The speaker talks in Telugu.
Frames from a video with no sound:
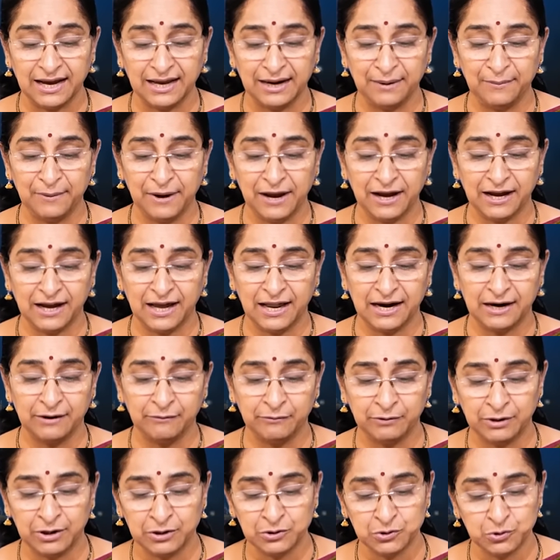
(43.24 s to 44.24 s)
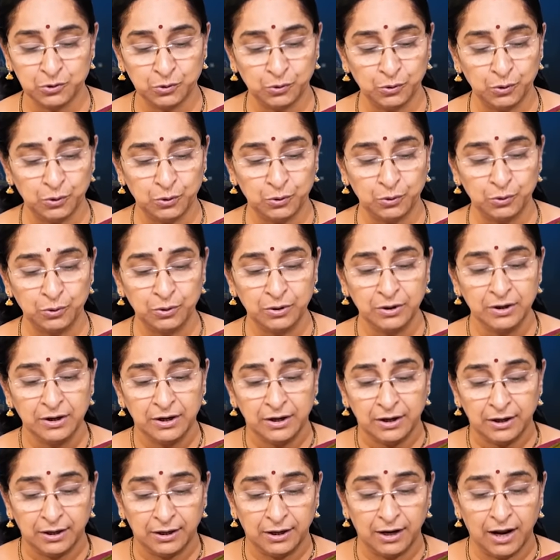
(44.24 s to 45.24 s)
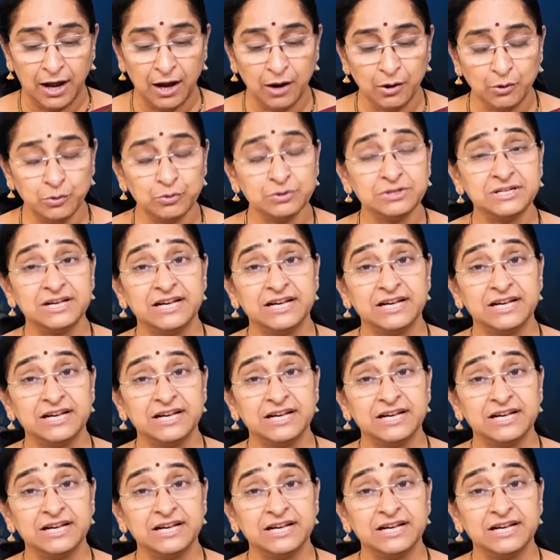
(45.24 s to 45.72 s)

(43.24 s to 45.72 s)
అగ్రభాగాన ఉన్న శుక్రుడు రాహు